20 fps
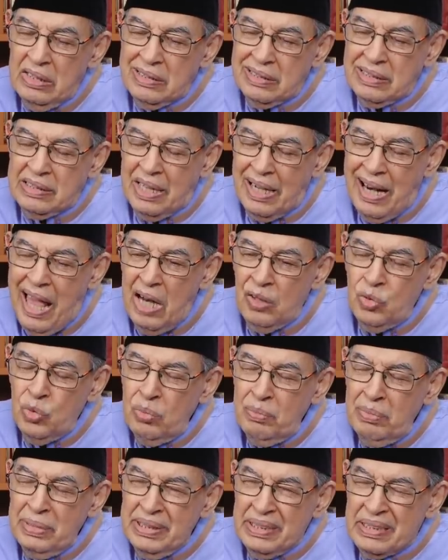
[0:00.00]

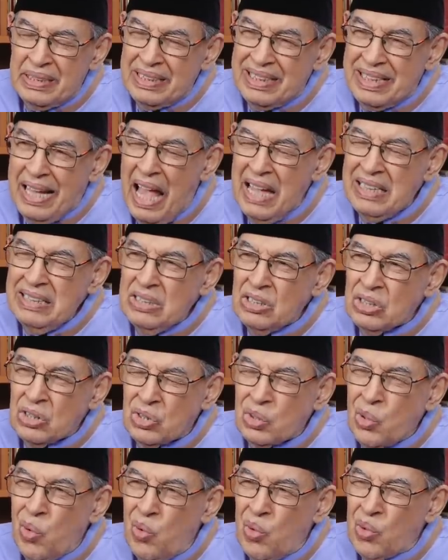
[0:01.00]
selalu menyertai
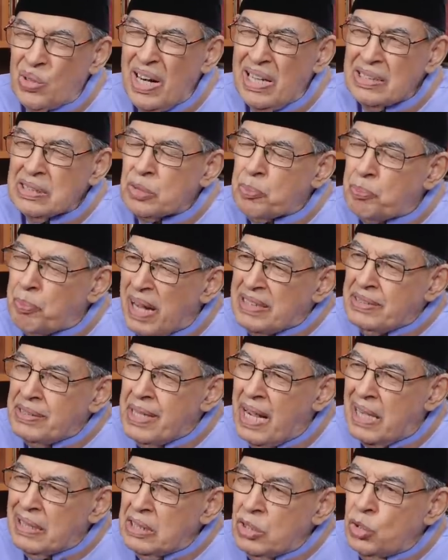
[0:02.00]
seseorang
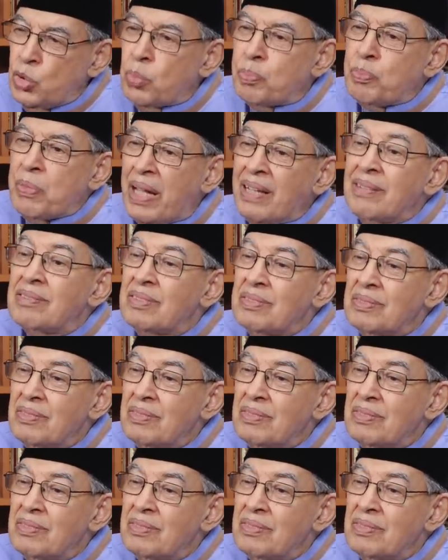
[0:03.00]
sepanjang hidupnya.